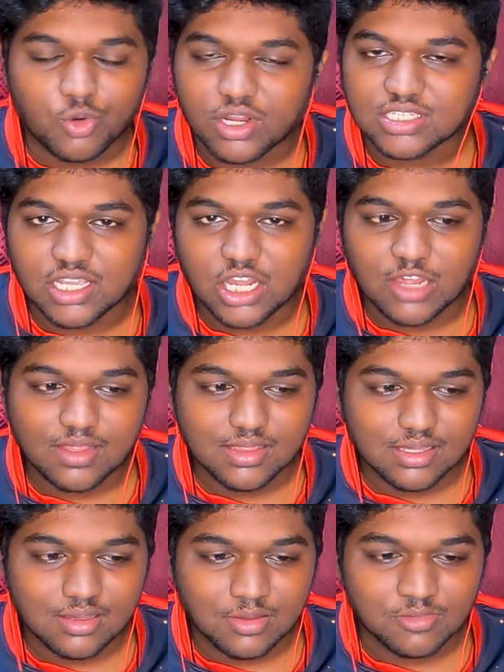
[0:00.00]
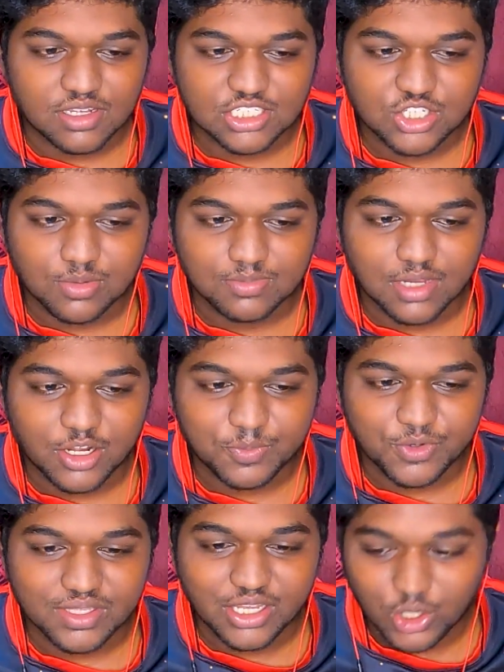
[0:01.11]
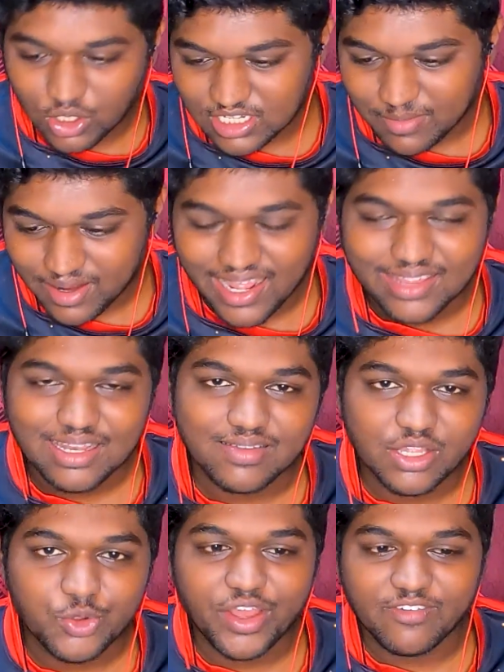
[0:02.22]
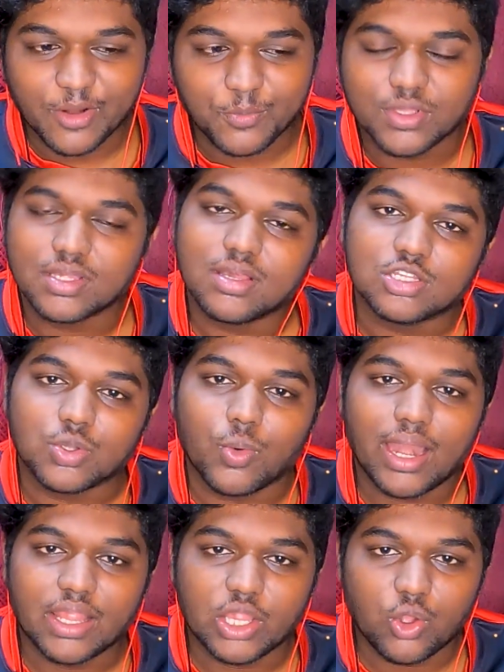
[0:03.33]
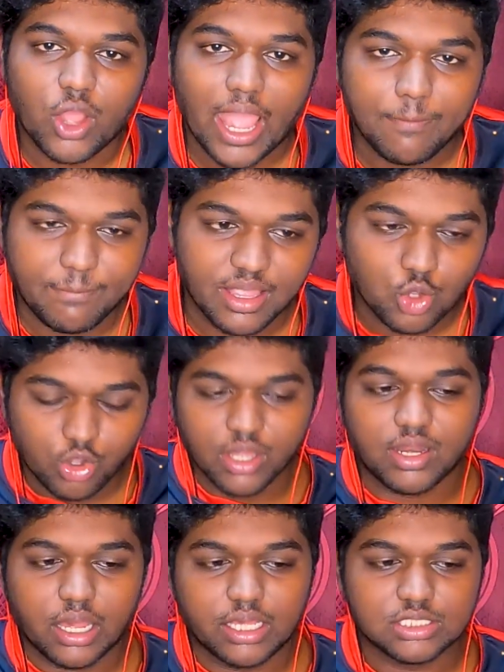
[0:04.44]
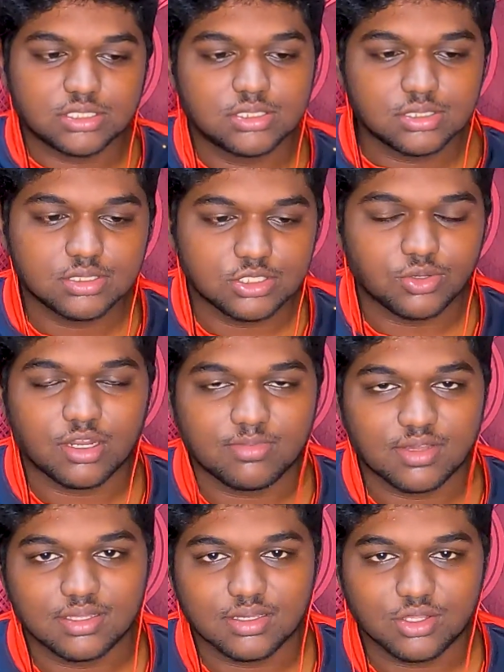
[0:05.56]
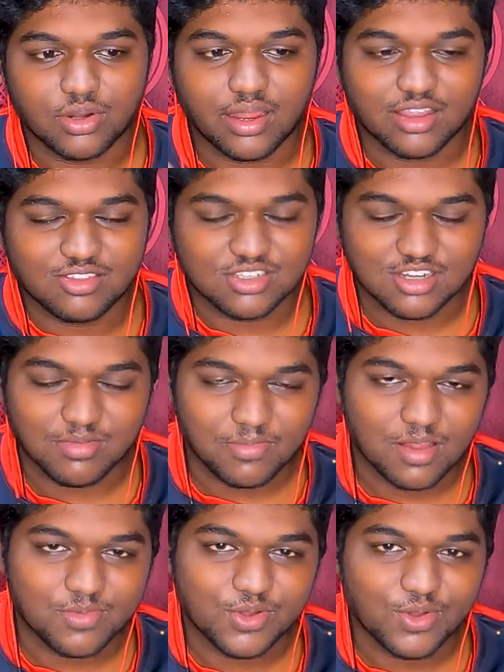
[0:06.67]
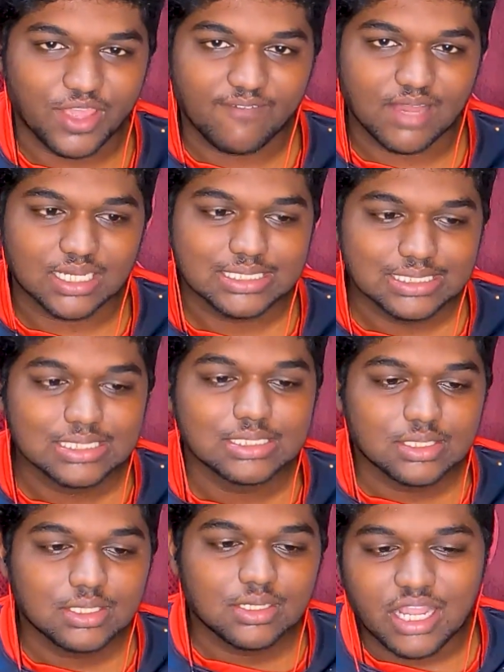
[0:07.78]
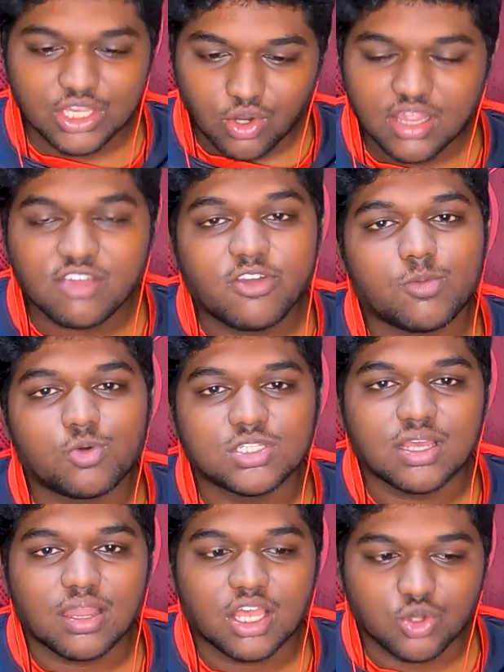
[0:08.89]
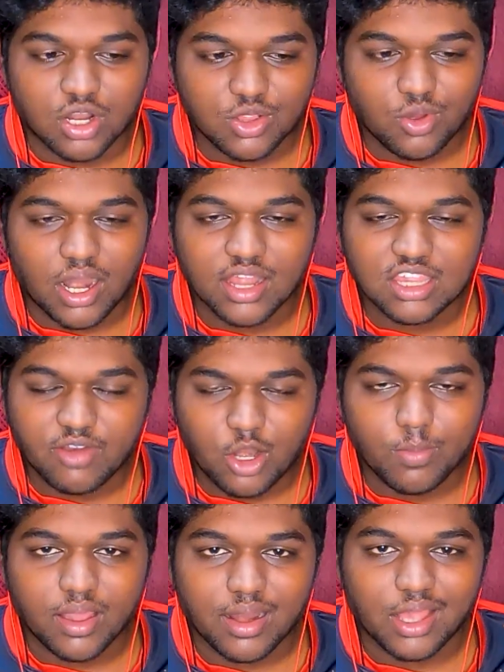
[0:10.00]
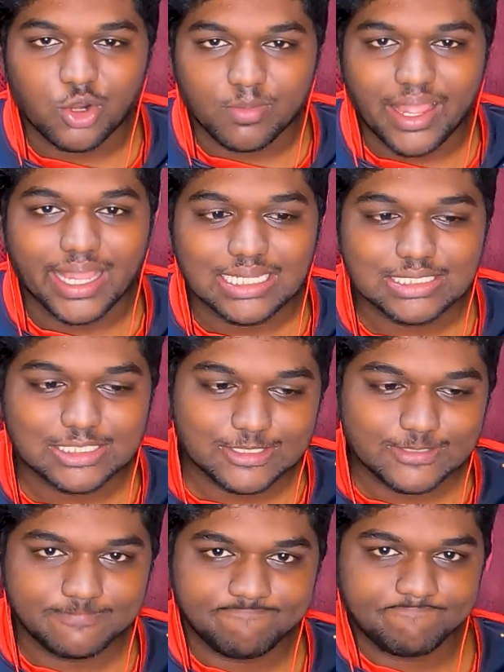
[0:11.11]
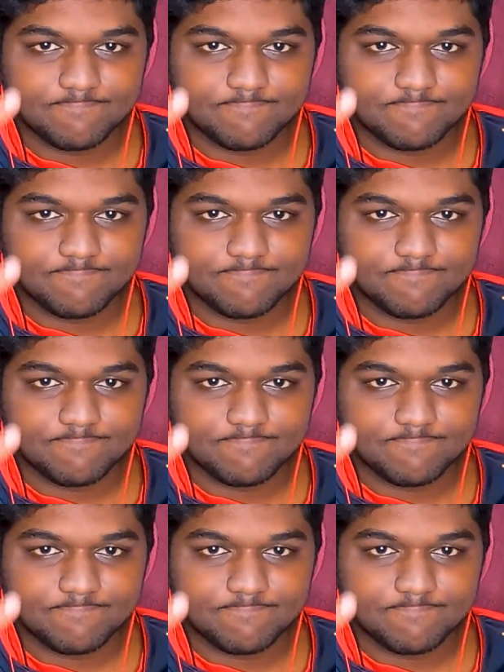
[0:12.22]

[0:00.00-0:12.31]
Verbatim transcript: கூட சீக்கிரம் வந்து வருஷம் மாறப்போகுது இன்னும் சில மணி நேரத்தில் வந்து நியூ இயர் வரப்போகுது ஸோ எல்லாத்துக்கும் ஹாப்பி நியூ இயர் காய்ஸ் ஸோ நம்ம வந்து இதோட அடுத்த வருஷம் நம்ம பார்ப்போம் ஓகேவா இதோட இந்த வீடியோ முடிச்சுக்கலாம் தொடர்ந்து உங்களை அடுத்த வீடியோவில் பார்க்குறேன் அதோட பாய் காய்ஸ்